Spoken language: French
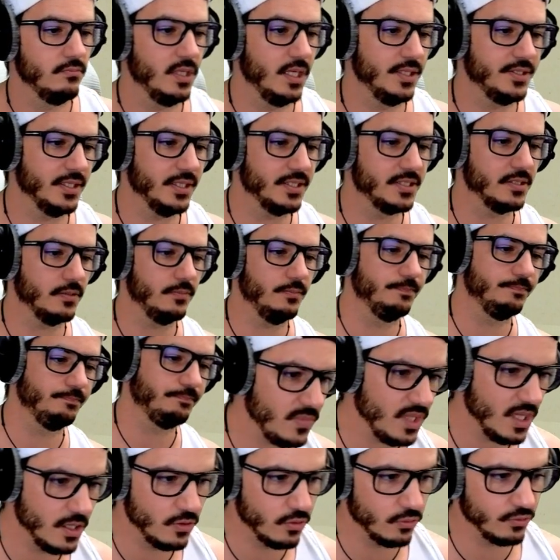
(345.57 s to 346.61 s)
Intéressant.
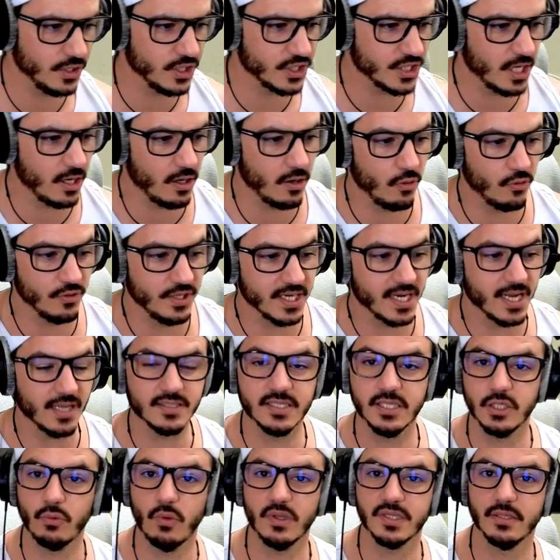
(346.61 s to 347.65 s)
Donc déjà, on écarte
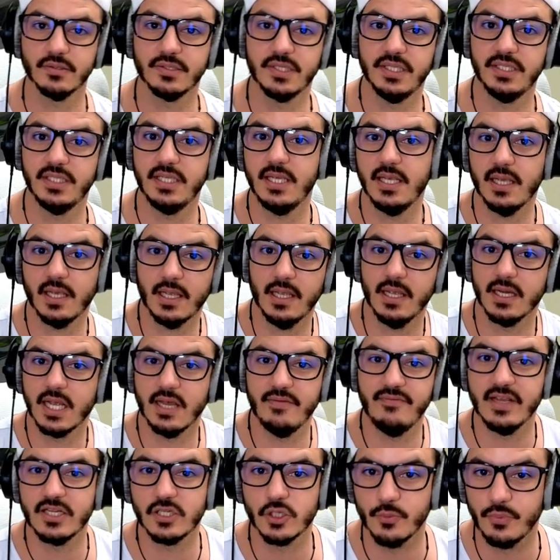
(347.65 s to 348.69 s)
ces trois entités rien
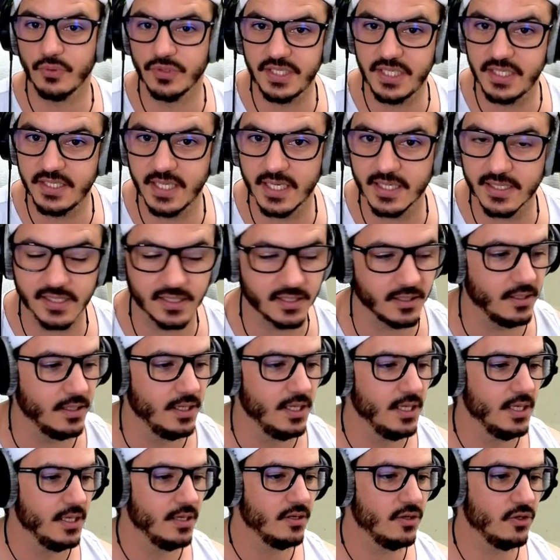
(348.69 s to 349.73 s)
qu'avec ce petit test
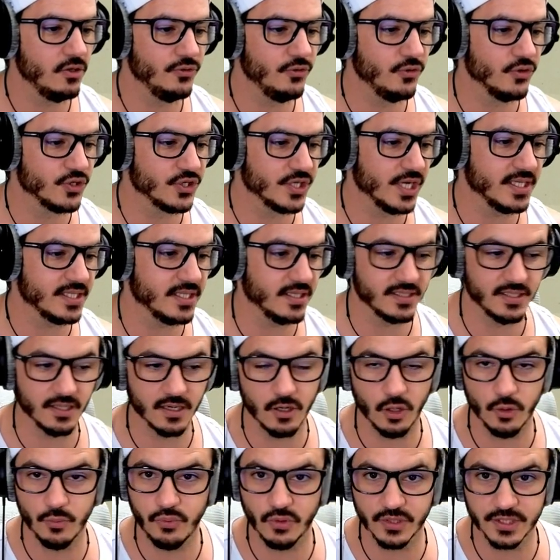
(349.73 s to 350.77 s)
euh, de chasse à
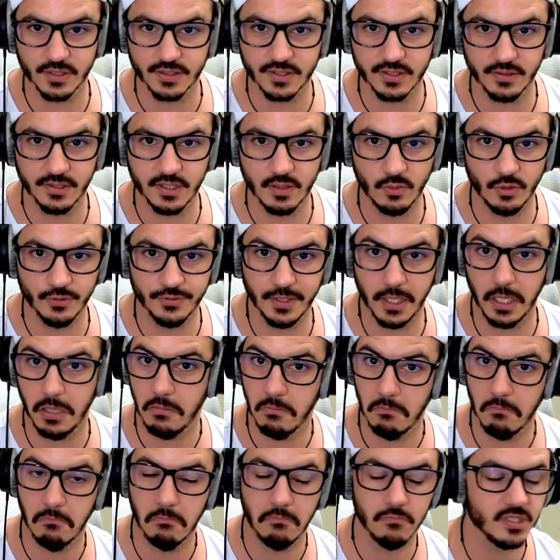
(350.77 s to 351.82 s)
50% de santé
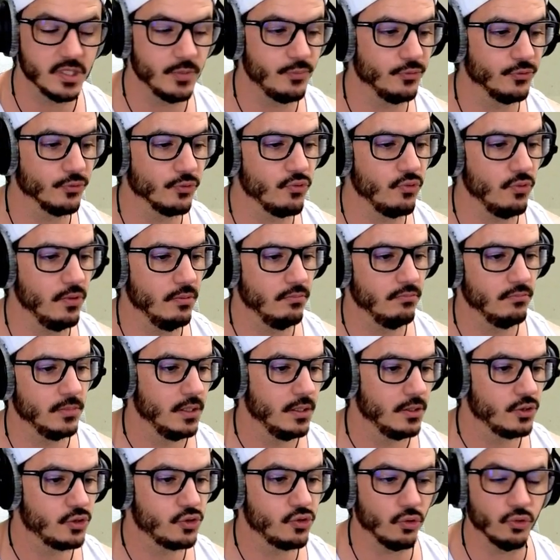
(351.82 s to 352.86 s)
C'est plutôt cool.
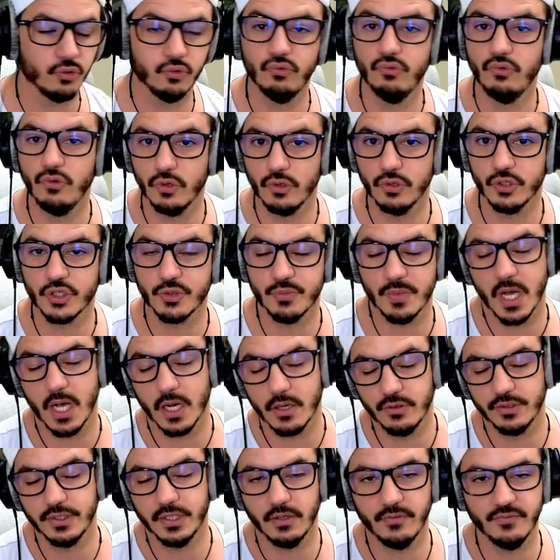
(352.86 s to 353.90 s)
Surtout le cauchemar
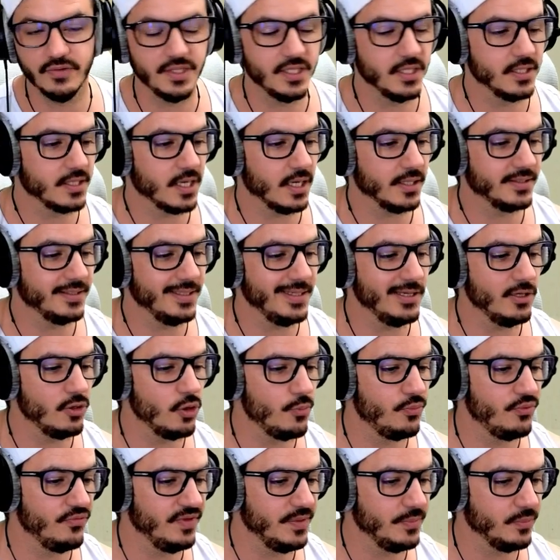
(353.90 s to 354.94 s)
que t'as envie d'écarter le
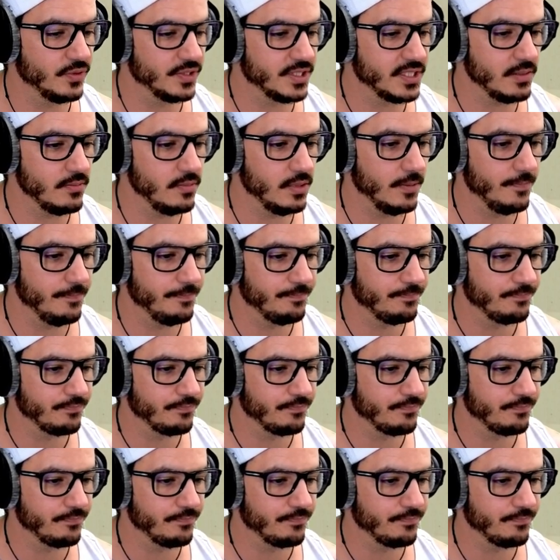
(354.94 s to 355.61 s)
plus vite possible.